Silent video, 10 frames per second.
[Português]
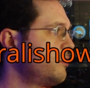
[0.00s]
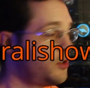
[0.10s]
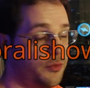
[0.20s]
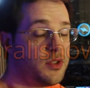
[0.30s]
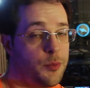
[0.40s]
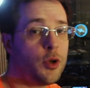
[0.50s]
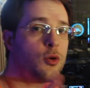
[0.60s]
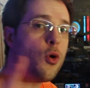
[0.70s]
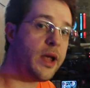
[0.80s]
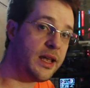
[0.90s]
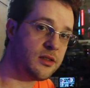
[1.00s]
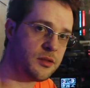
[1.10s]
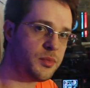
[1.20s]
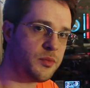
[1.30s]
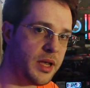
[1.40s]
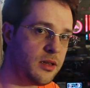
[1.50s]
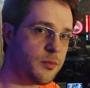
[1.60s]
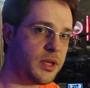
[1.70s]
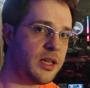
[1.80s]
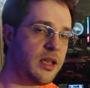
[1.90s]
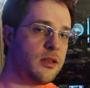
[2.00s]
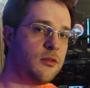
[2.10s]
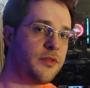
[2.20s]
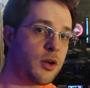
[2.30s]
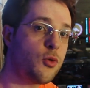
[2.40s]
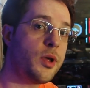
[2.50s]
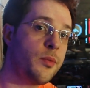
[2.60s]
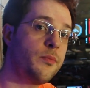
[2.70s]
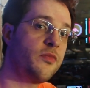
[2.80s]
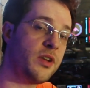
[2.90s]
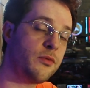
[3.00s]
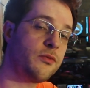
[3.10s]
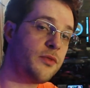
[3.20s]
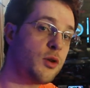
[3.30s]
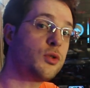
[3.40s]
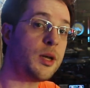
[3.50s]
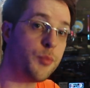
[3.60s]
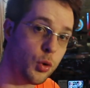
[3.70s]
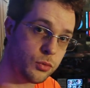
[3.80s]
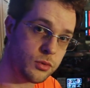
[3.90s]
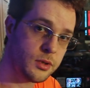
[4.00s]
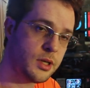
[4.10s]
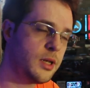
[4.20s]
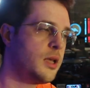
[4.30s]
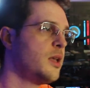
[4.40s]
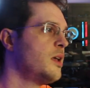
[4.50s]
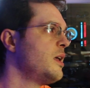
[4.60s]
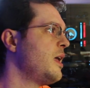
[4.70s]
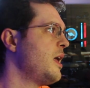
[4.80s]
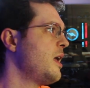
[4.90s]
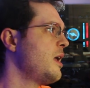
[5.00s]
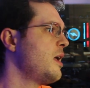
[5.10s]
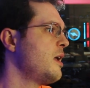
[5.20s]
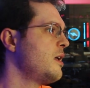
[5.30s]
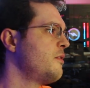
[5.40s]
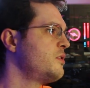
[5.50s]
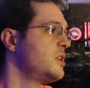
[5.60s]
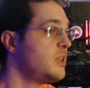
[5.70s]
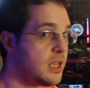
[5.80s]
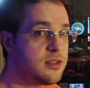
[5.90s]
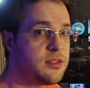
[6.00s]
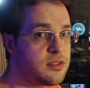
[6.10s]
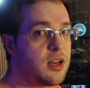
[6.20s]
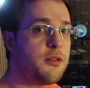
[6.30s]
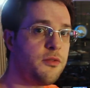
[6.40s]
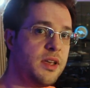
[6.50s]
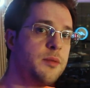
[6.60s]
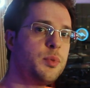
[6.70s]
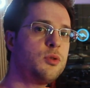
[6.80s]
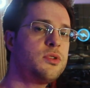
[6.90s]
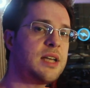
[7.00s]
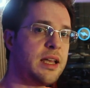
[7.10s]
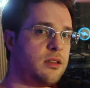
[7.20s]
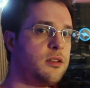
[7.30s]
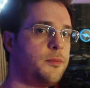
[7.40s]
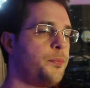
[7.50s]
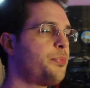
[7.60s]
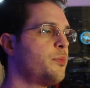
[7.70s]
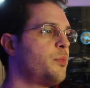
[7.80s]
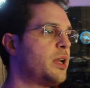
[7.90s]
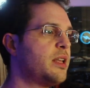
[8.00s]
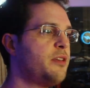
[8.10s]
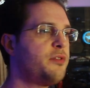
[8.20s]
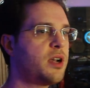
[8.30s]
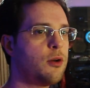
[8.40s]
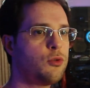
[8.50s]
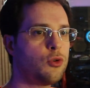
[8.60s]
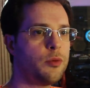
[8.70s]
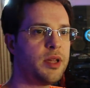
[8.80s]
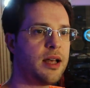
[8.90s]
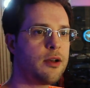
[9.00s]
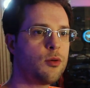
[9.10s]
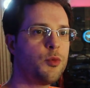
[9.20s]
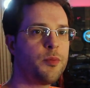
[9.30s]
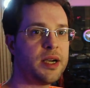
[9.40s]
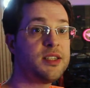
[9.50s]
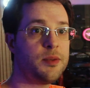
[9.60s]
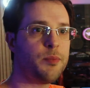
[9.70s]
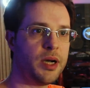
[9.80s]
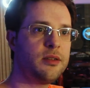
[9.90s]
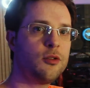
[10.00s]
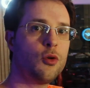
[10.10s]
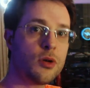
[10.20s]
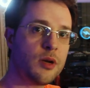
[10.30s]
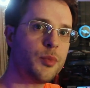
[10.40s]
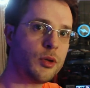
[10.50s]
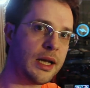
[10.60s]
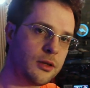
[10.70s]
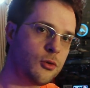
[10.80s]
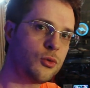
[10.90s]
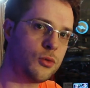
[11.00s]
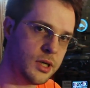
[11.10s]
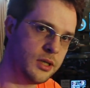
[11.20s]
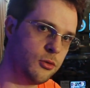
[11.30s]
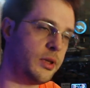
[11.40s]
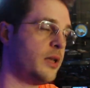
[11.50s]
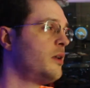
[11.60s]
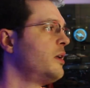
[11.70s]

tipo, você pode correr simplesmente, mas daí não vai correr, vai, não vai contar ponto. É, você tem que se inscrever pelo site, para daí ficar o teu nome lá como participante do campeonato do ano. Né?